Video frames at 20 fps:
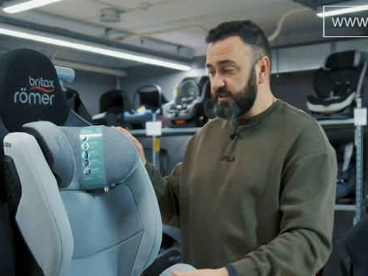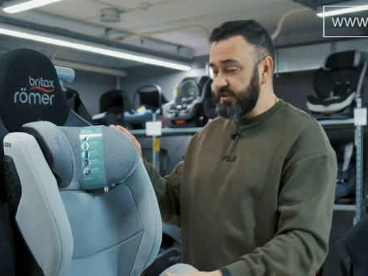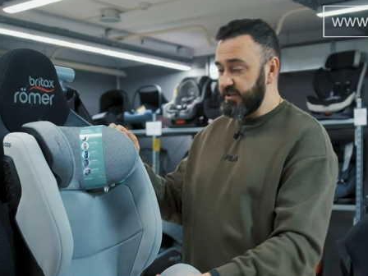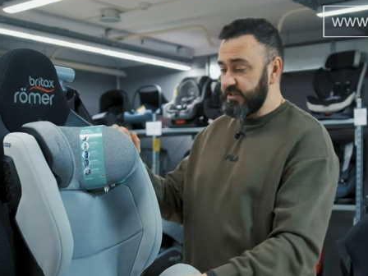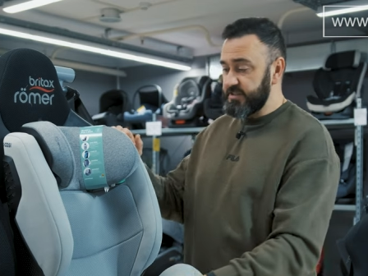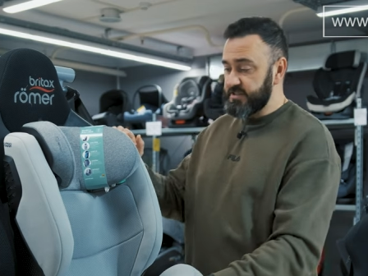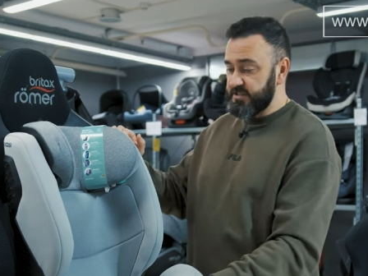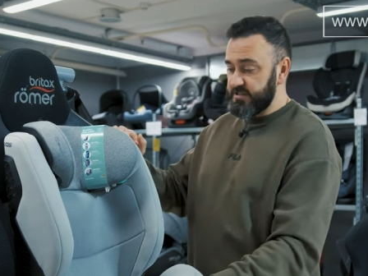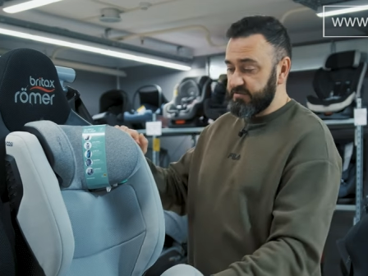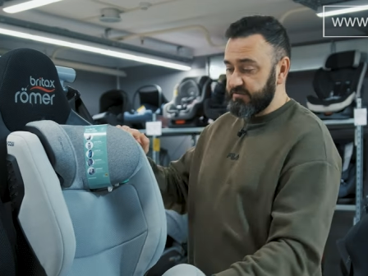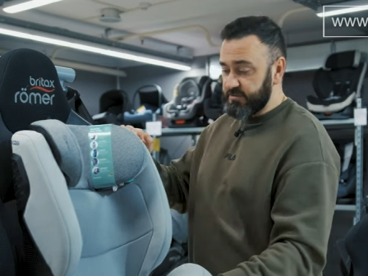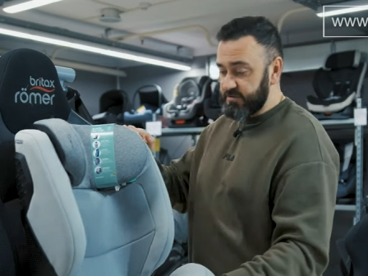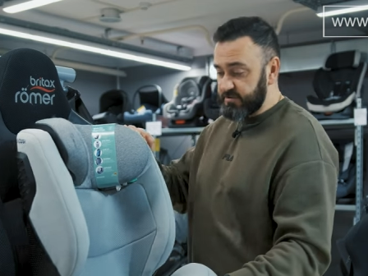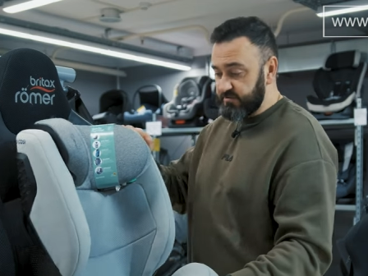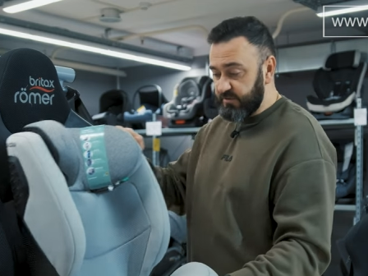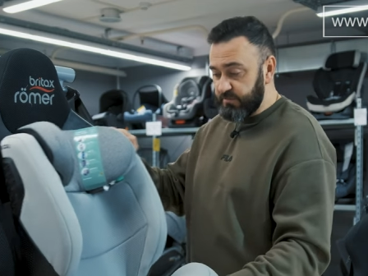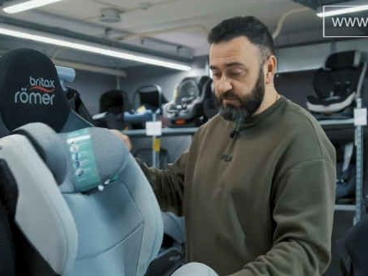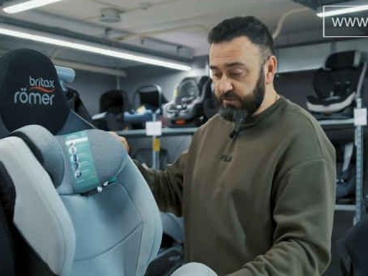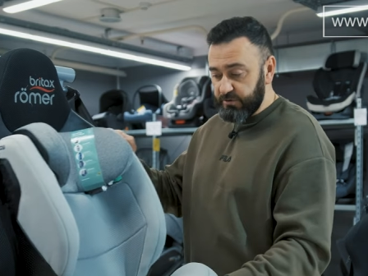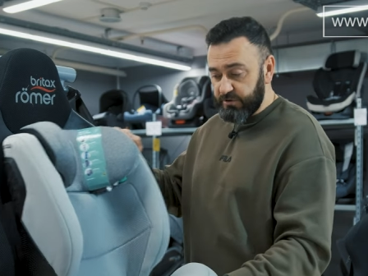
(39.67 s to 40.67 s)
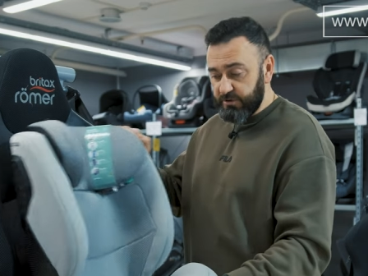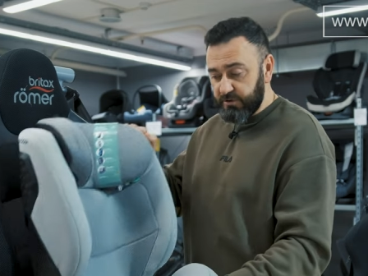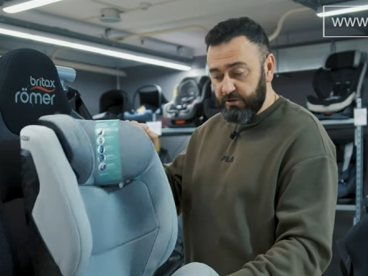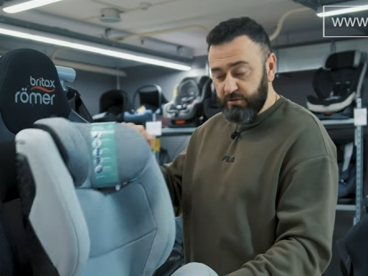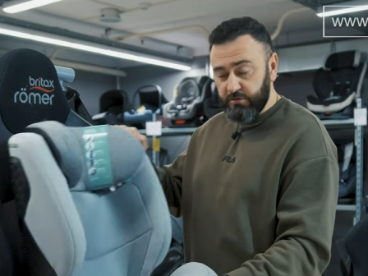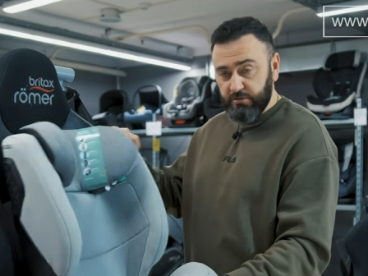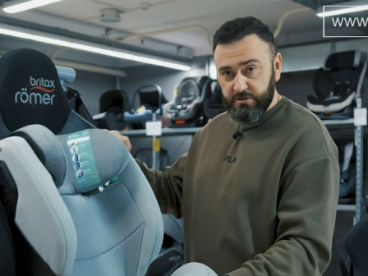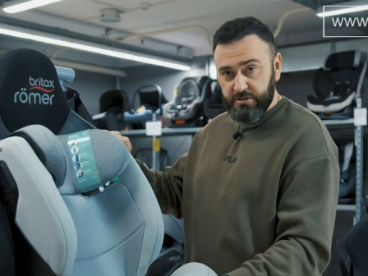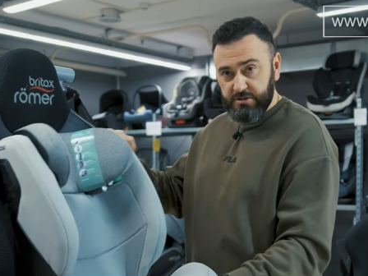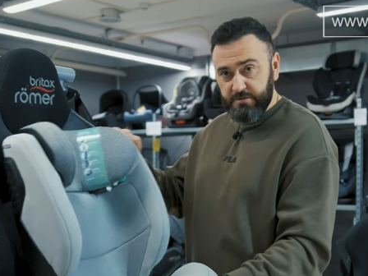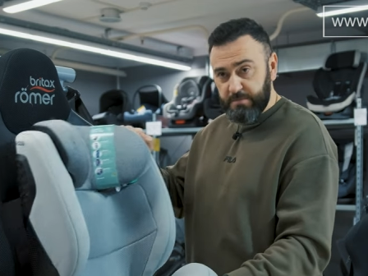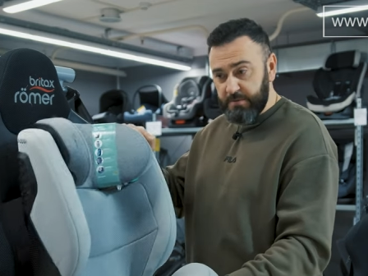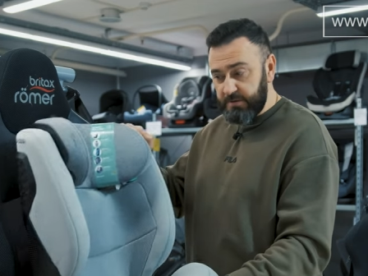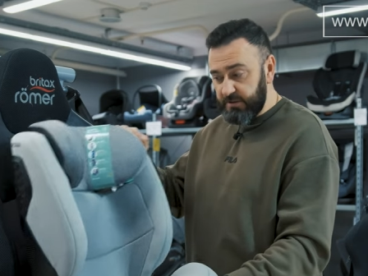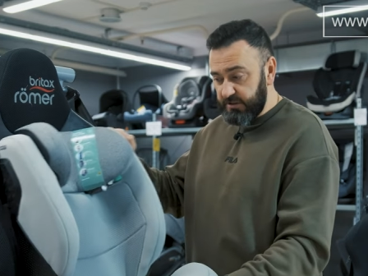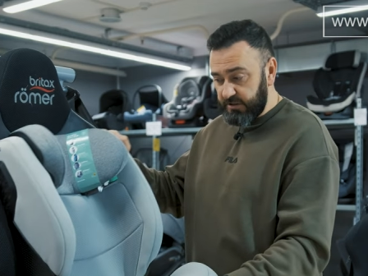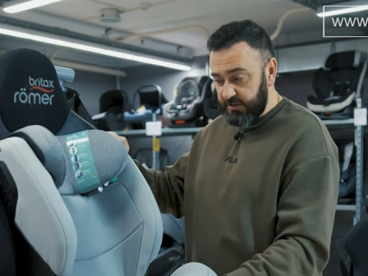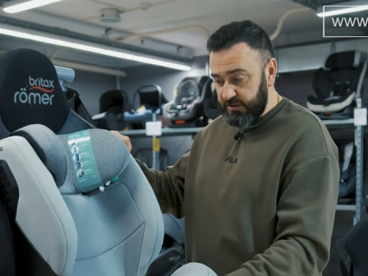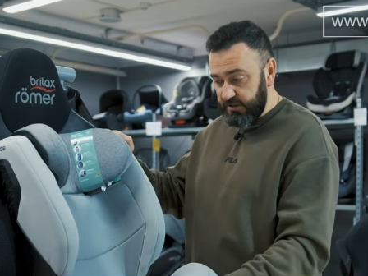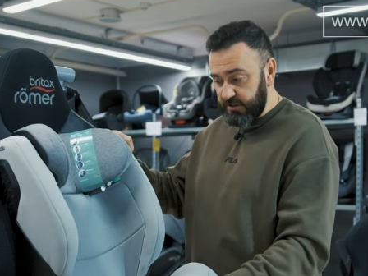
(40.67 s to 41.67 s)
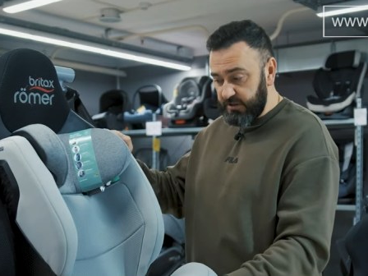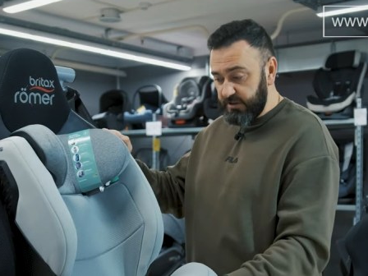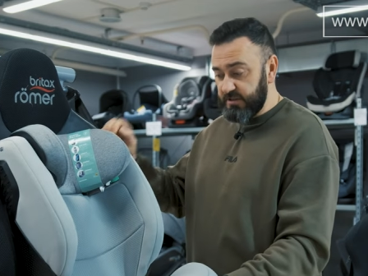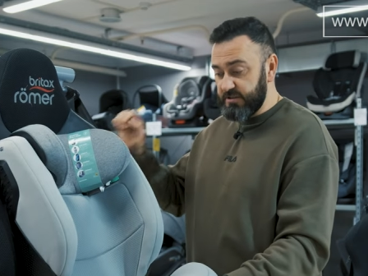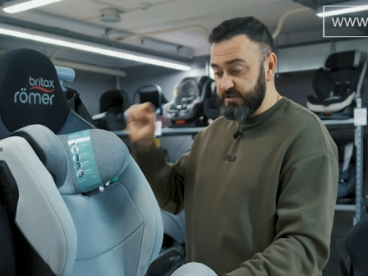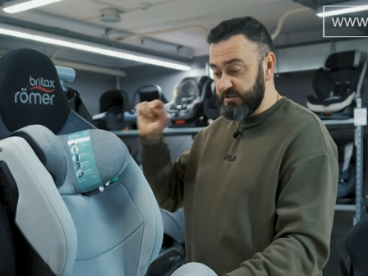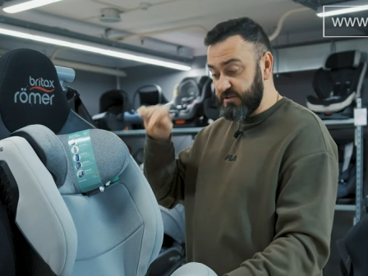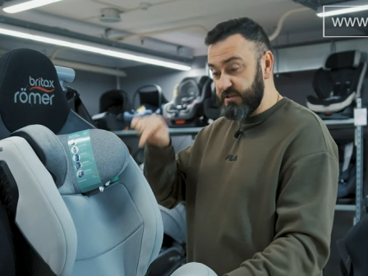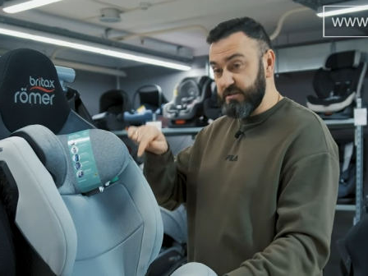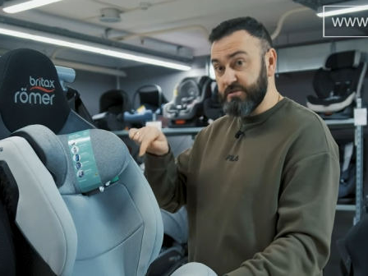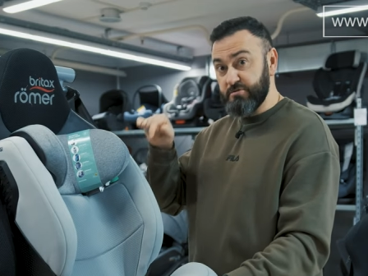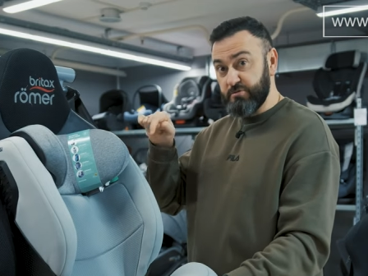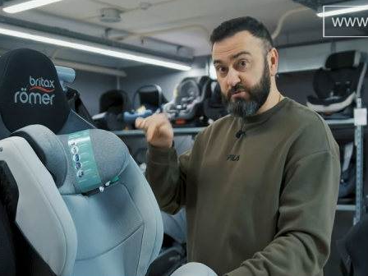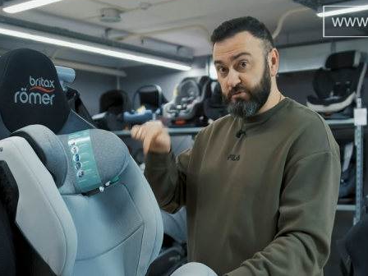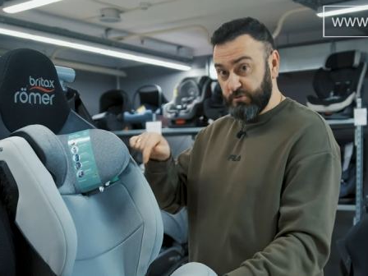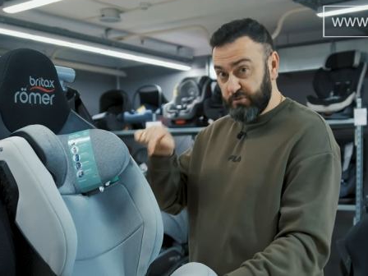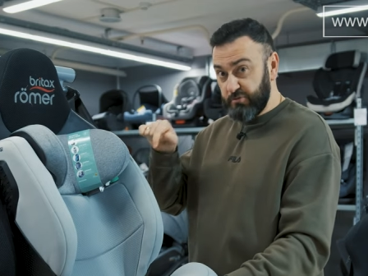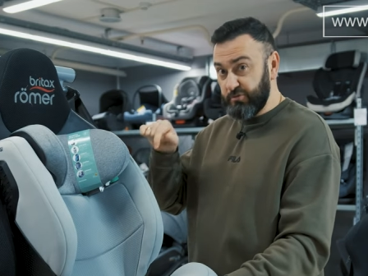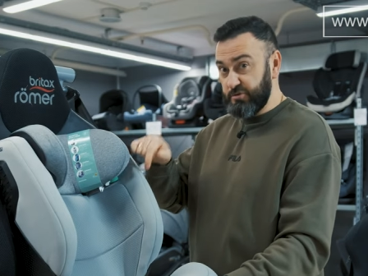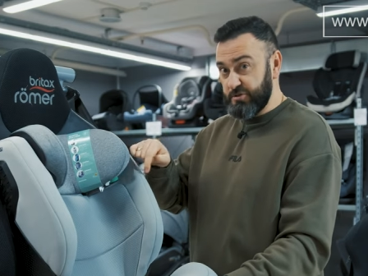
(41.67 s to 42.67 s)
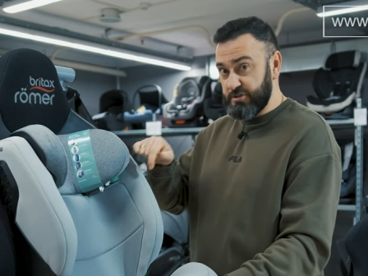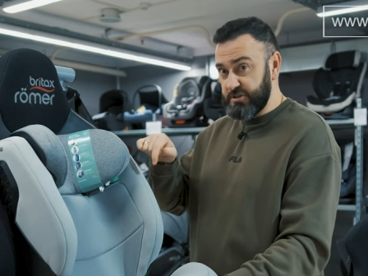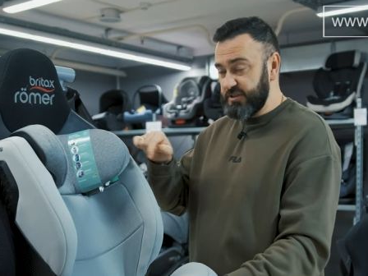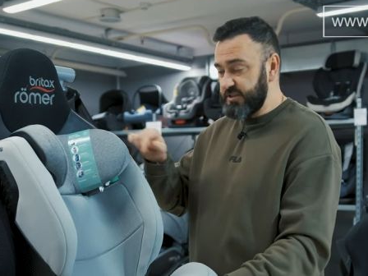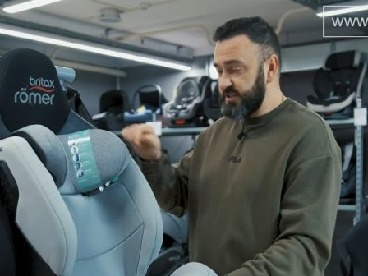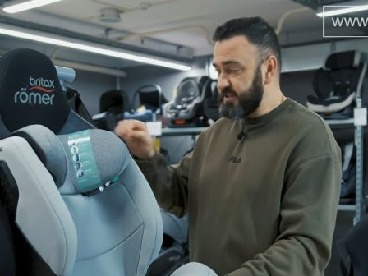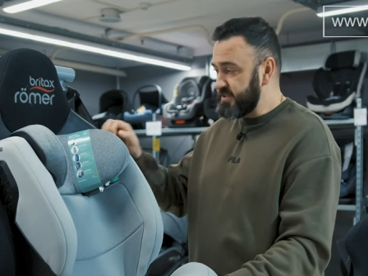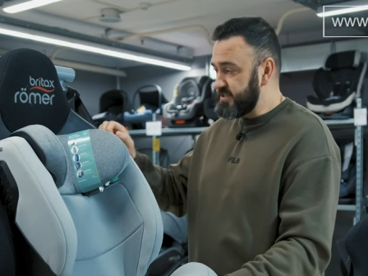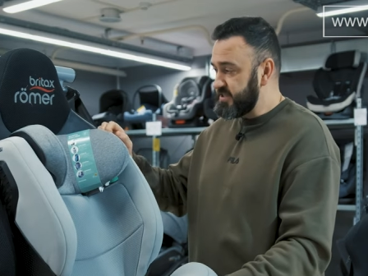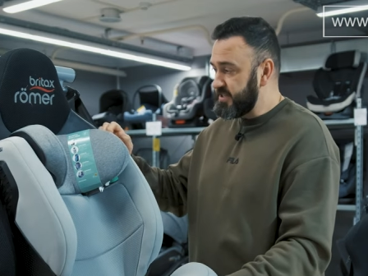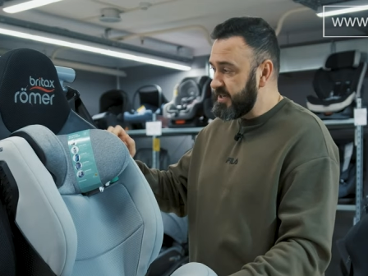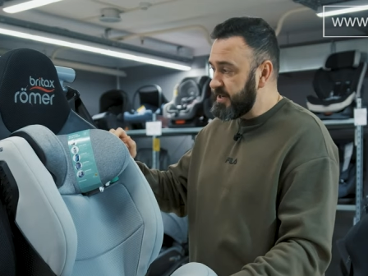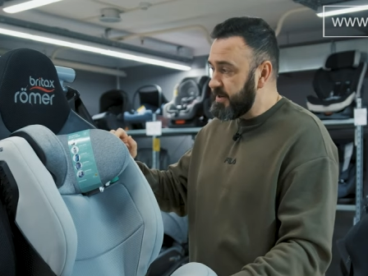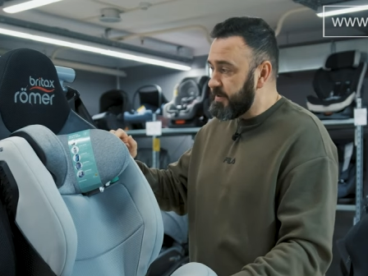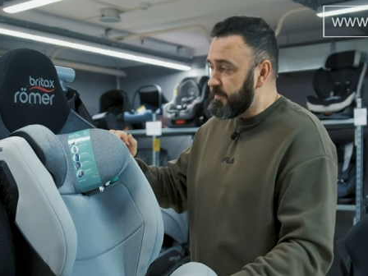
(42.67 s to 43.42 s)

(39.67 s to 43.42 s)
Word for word: есть вот свободный ход спинки, здесь он тоже есть.